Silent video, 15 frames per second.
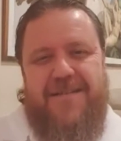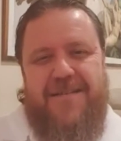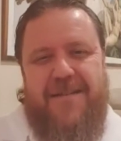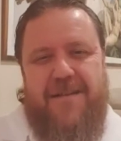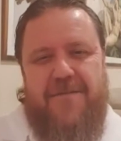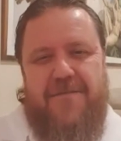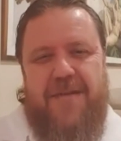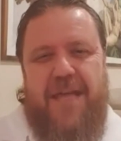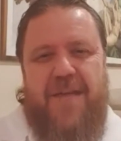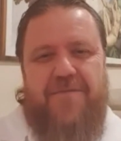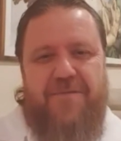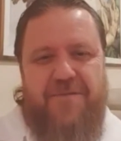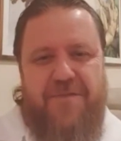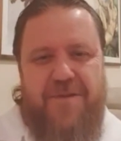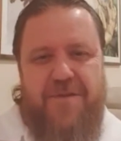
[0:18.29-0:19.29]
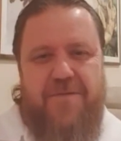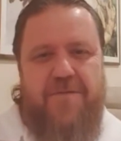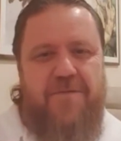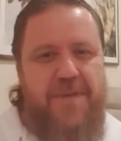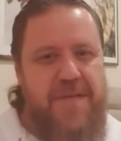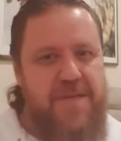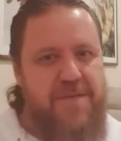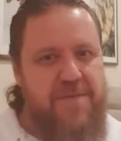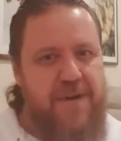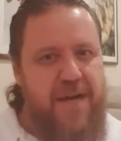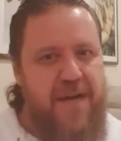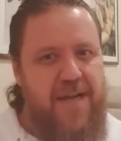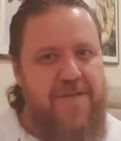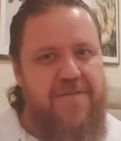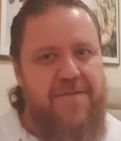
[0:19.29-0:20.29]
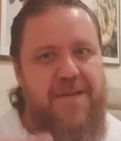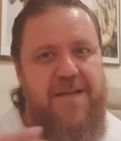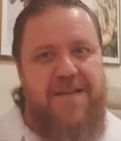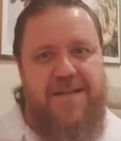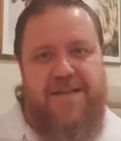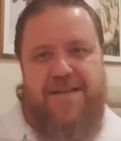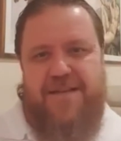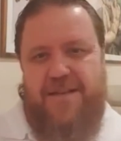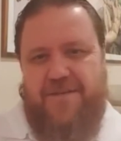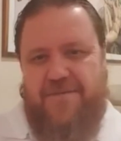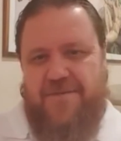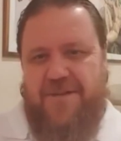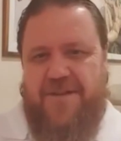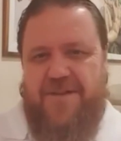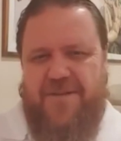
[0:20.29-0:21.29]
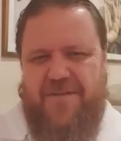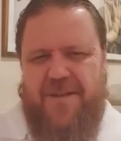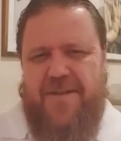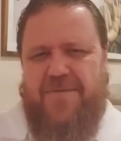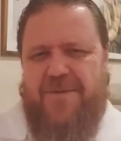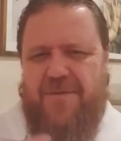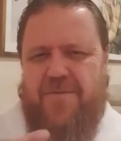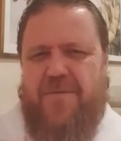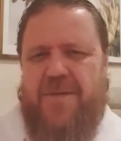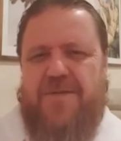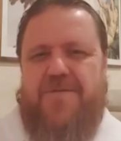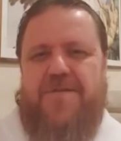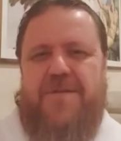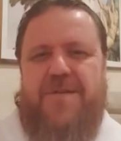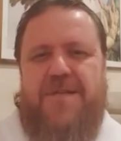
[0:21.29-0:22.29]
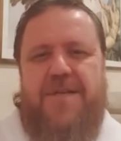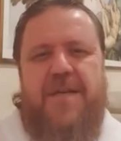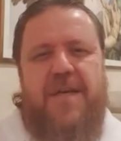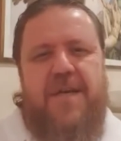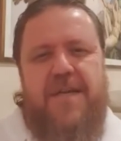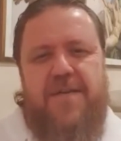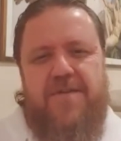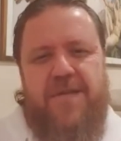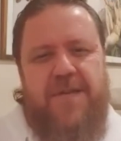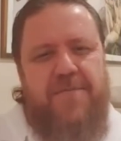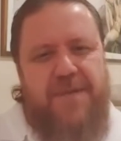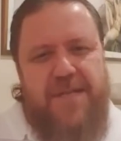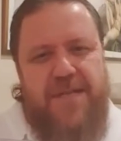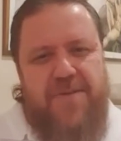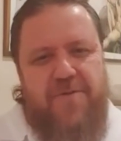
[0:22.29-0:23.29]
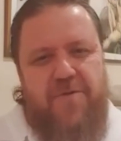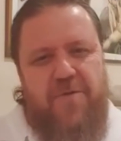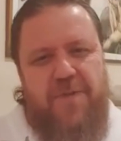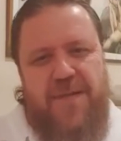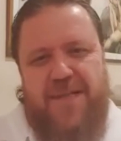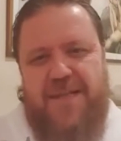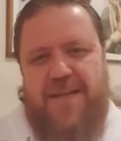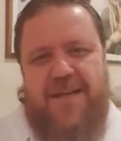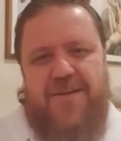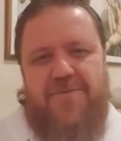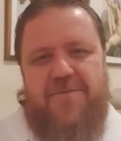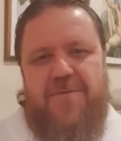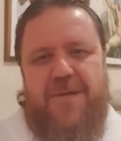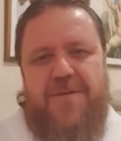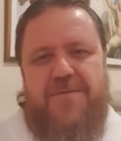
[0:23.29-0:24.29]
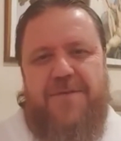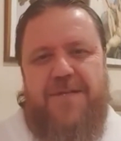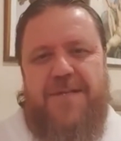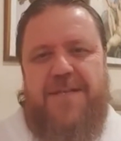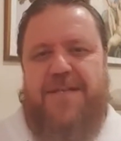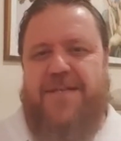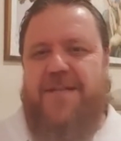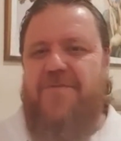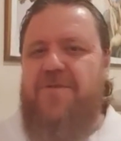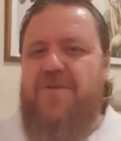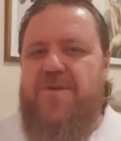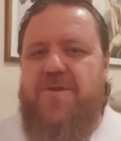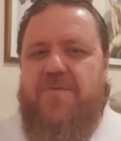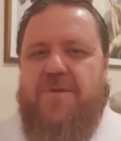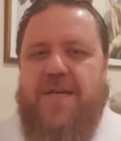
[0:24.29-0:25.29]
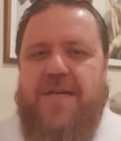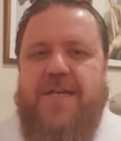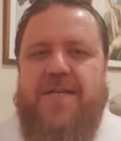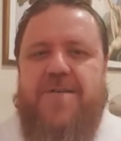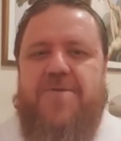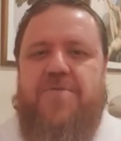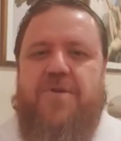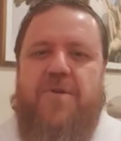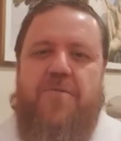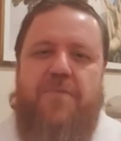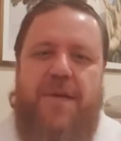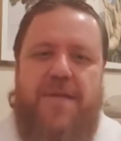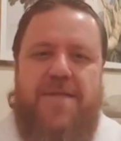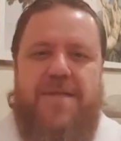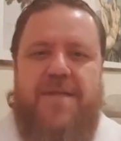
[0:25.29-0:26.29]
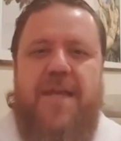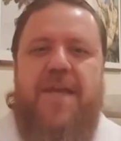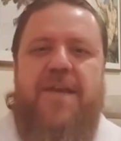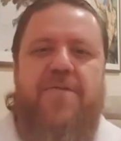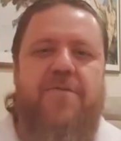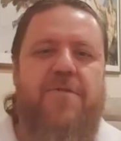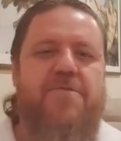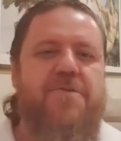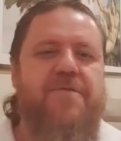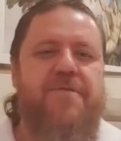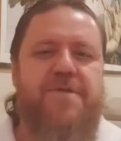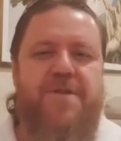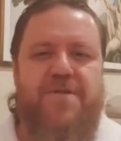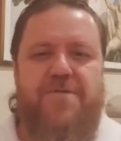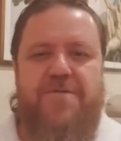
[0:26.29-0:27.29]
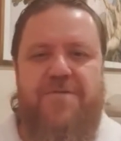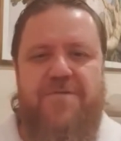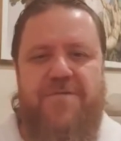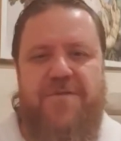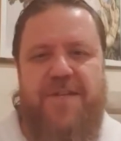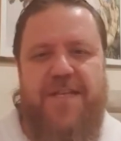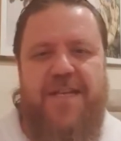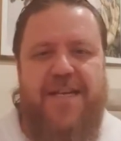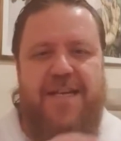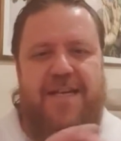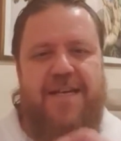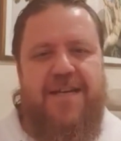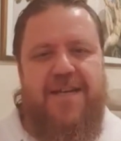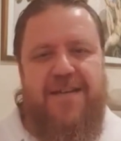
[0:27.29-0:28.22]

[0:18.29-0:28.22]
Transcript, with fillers: Então, quem não viu o mês de maio, nas segundas nós falamos algumas coisas e eu sempre tento comentar alguma coisa que está ao nosso alcance, o que eu passei, o que eu tive de dúvida.